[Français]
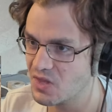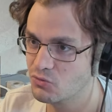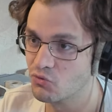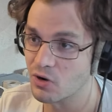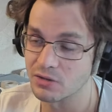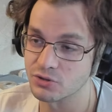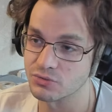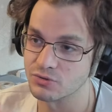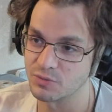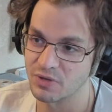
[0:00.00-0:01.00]
Donc voilà,
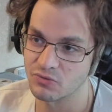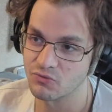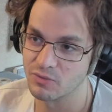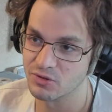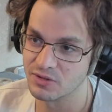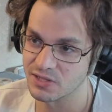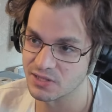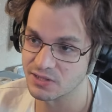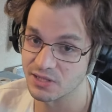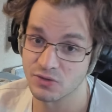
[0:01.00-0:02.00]
je pas trouvé le mode très
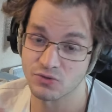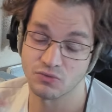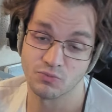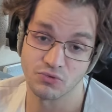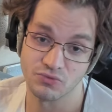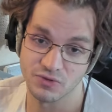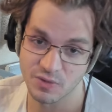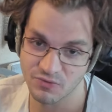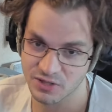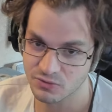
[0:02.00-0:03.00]
intéressant, surtout pour une
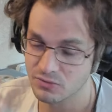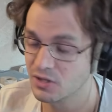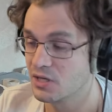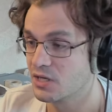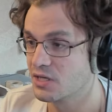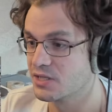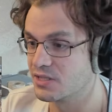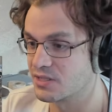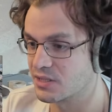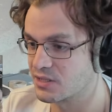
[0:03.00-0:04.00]
deuxième version.
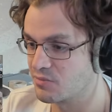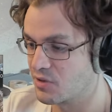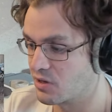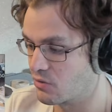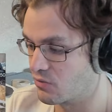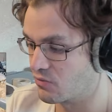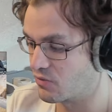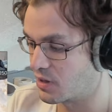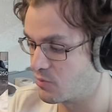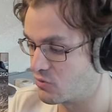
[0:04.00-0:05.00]
C'est ça qui m'a euh,
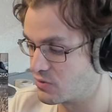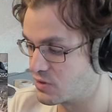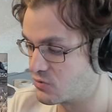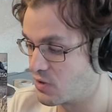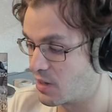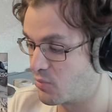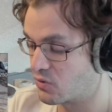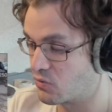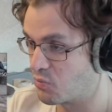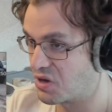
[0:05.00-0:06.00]
vraiment déçu, elle
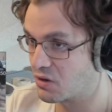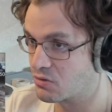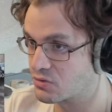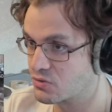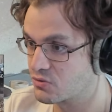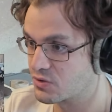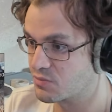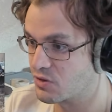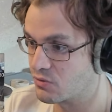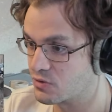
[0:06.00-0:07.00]
apporte pas grand chose
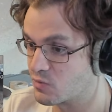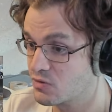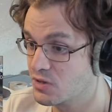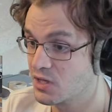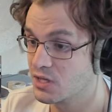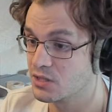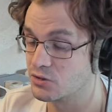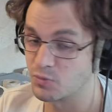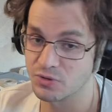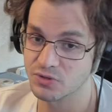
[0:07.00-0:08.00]
malheureusement.
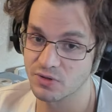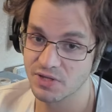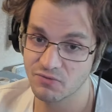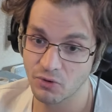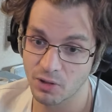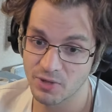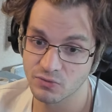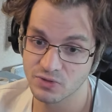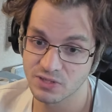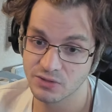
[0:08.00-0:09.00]
Je pense que les devs devraient
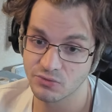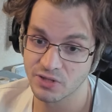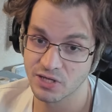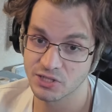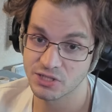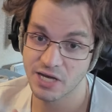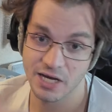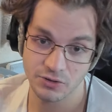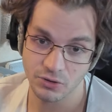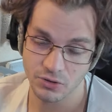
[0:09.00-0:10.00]
mettre aussi de l'énergie
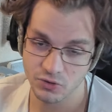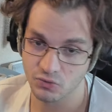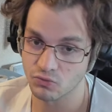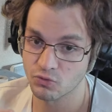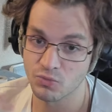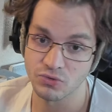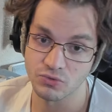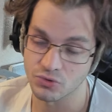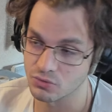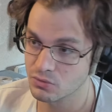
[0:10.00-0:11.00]
ailleurs, sur d'autres modes
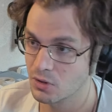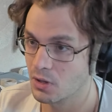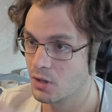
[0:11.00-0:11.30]
de jeu